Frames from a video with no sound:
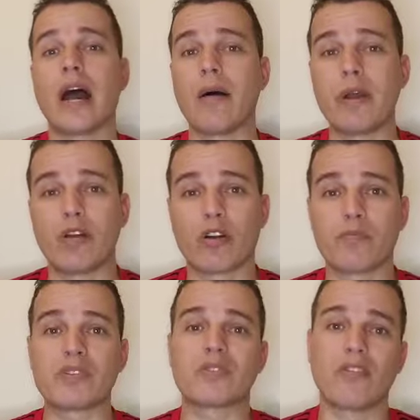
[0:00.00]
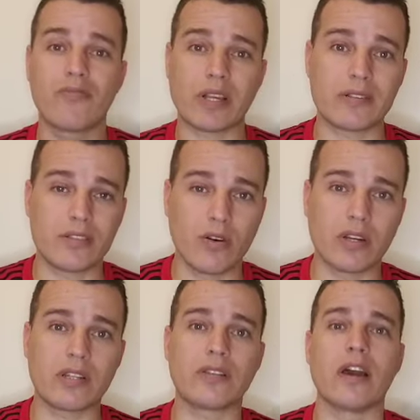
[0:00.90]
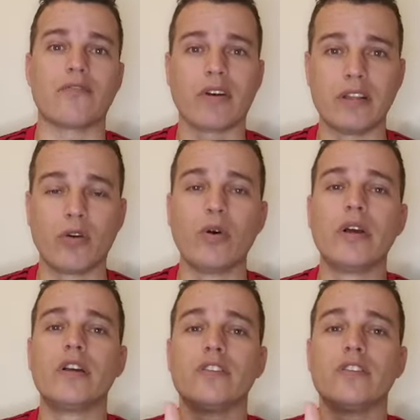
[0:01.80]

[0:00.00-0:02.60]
A melhor opção fica a seu critério, valeu?